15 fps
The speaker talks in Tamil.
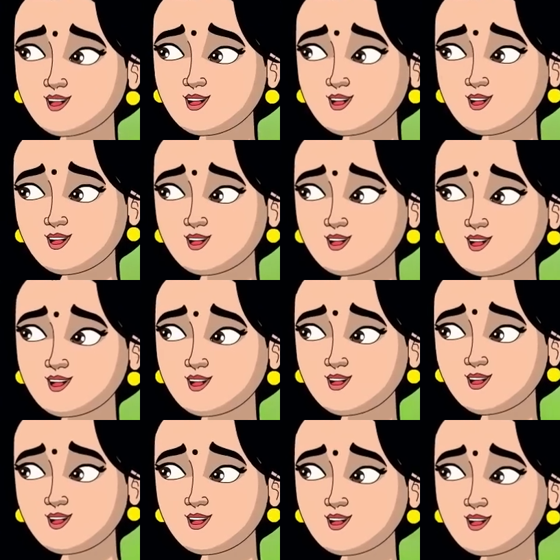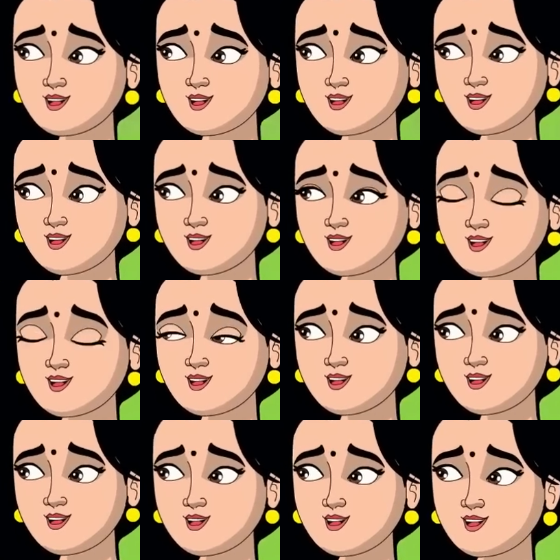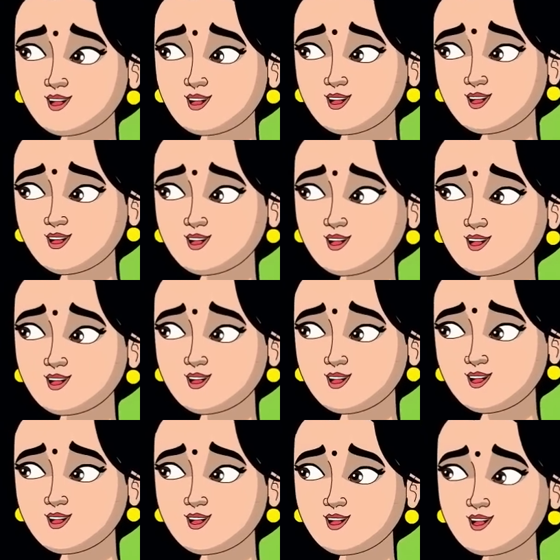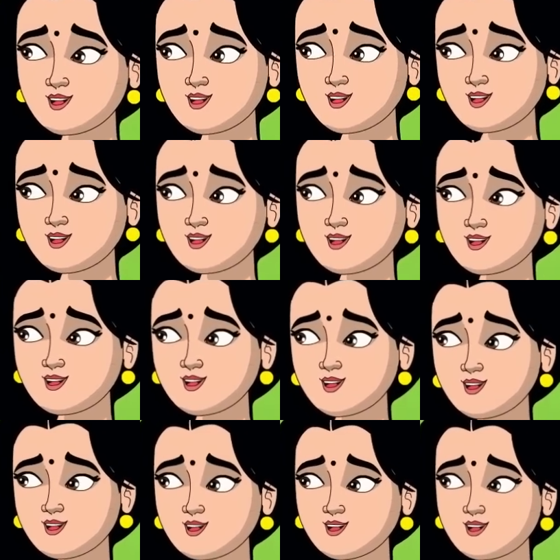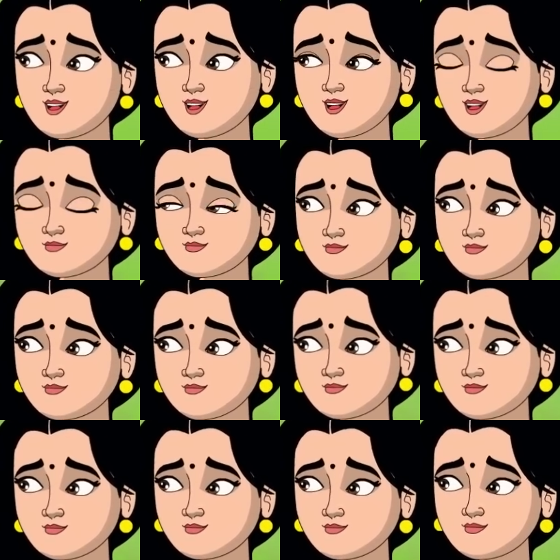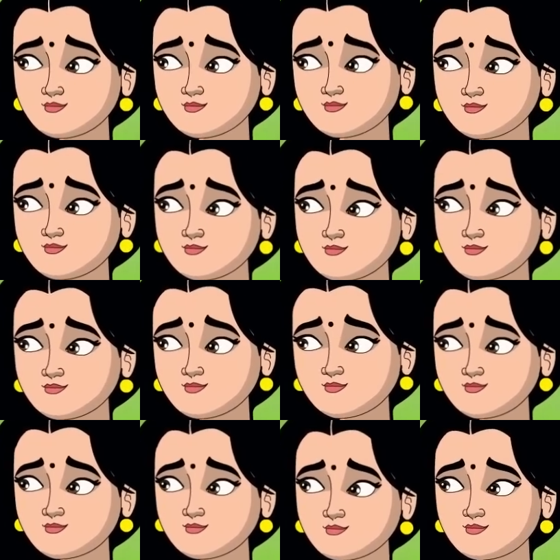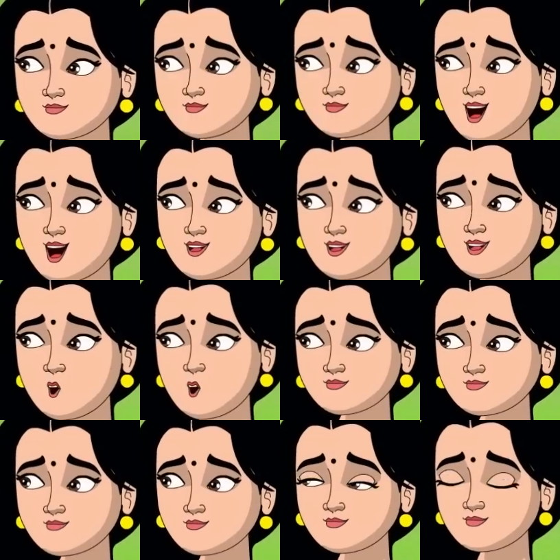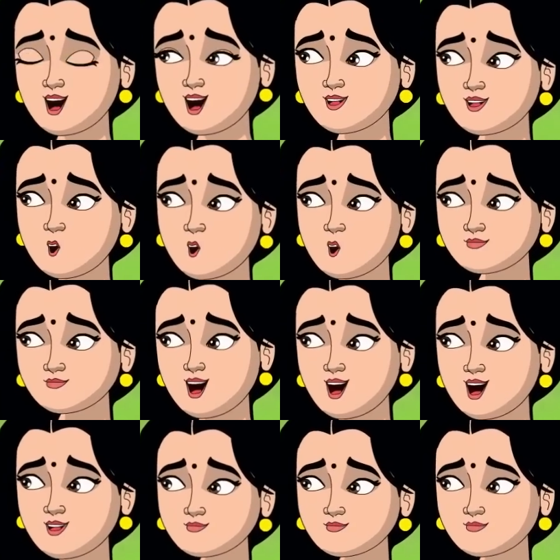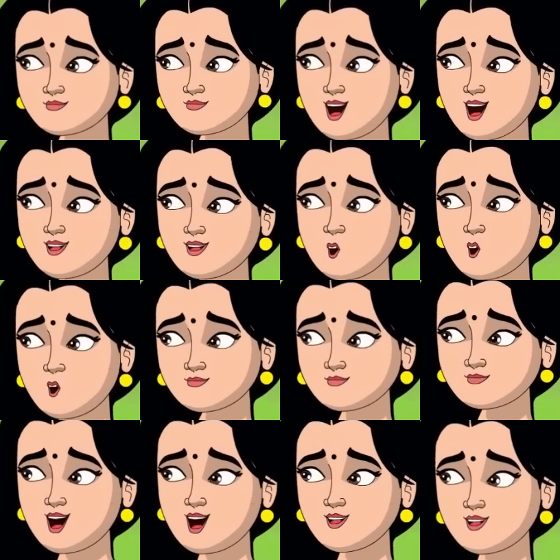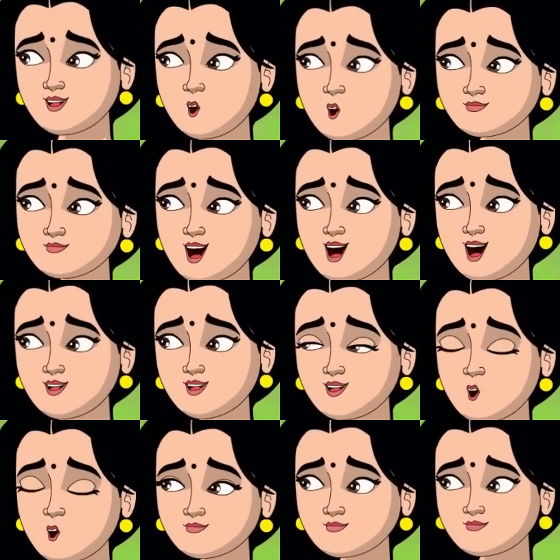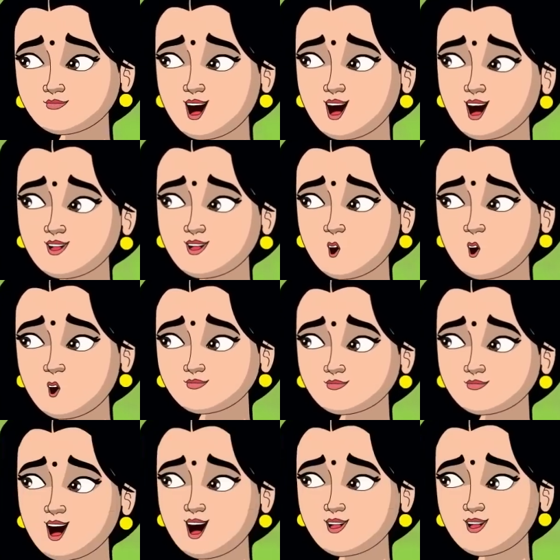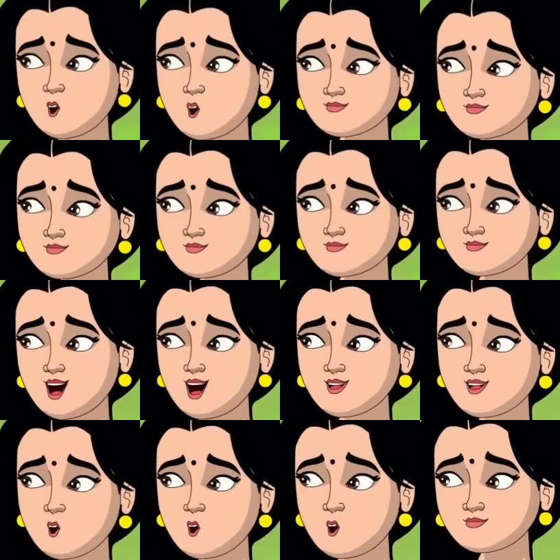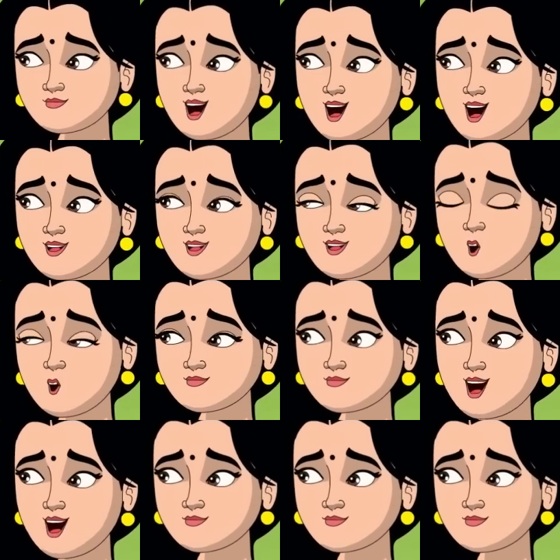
ஹார்ட் கேம்ப் போட்டு இதய நோய் சம்பந்தப்பட்ட விழிப்புணர்வை ஏற்படுத்தணும்னு ஒரு யோசனை நினைச்சான் எஸ் இது நல்ல ஐடியா ஒரு ஆம்புலன்ஸை ரெண்ட் எடுத்துட்டு ஊர் ஊரா தெரிஞ்சு ஹார்ட் கேம்ப் போட்டு